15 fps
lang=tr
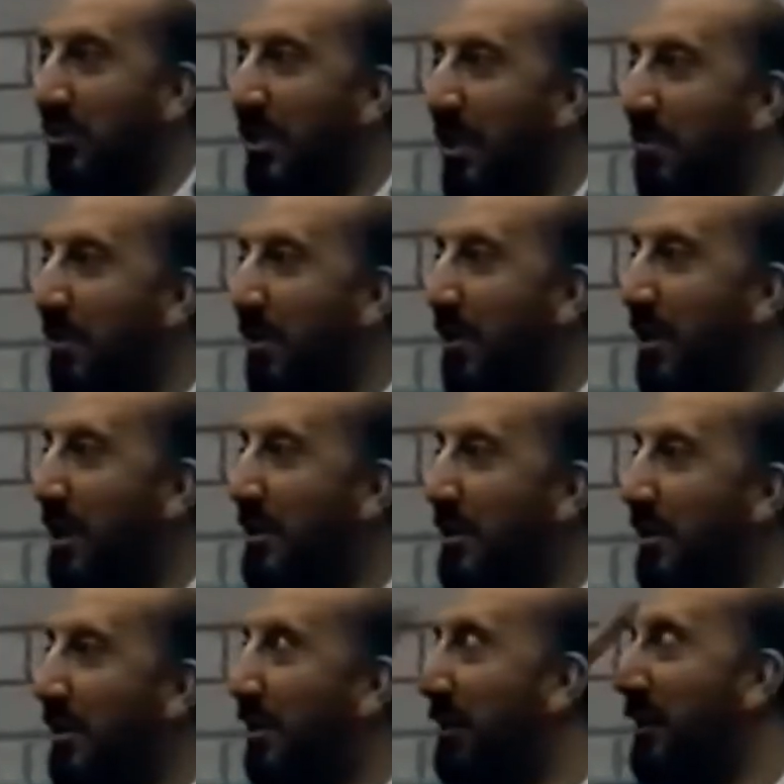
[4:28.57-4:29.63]
gözünde böyle
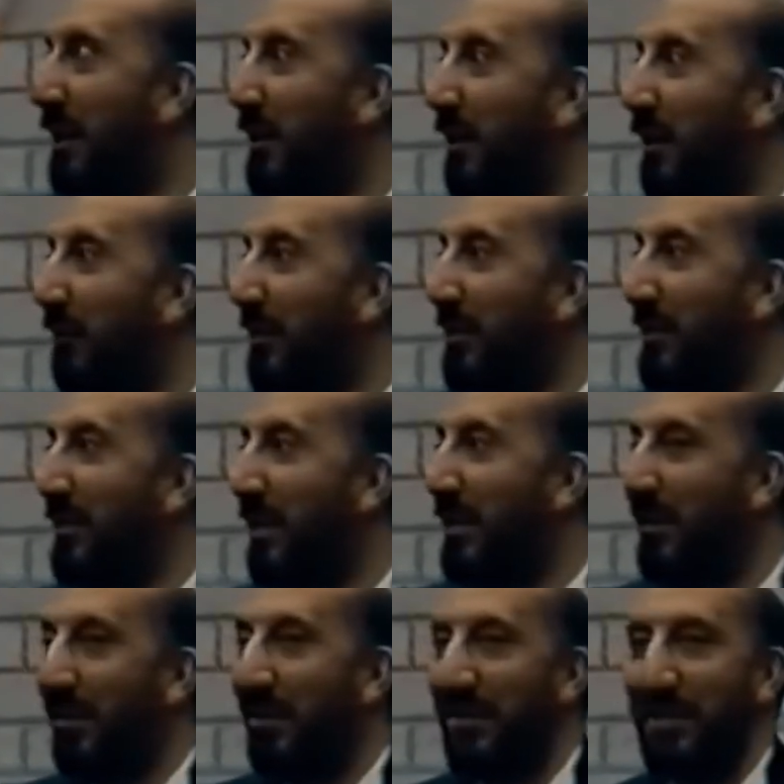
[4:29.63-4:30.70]
yıldızlar, kafasında
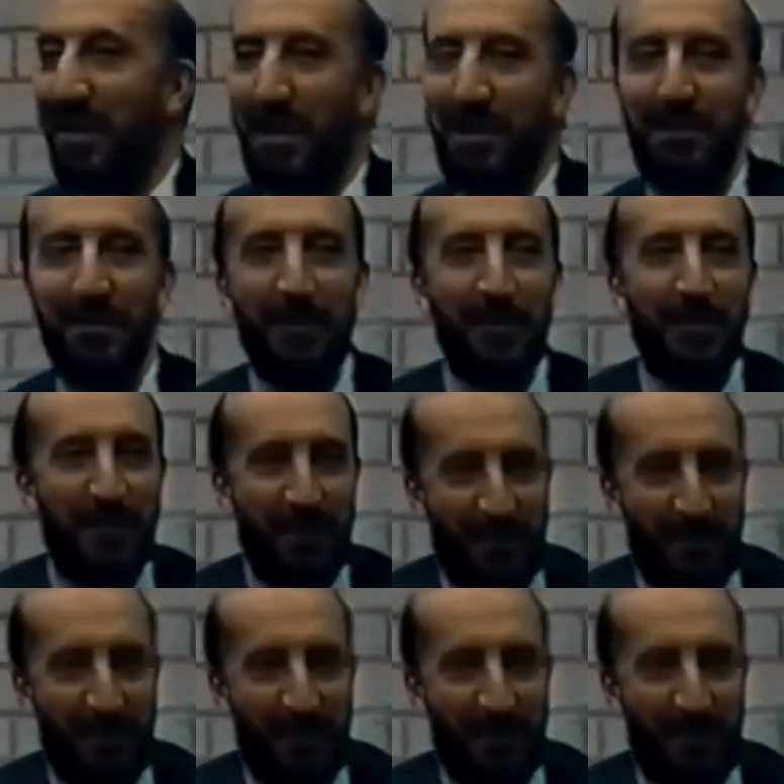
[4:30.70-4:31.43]
yıldızlar.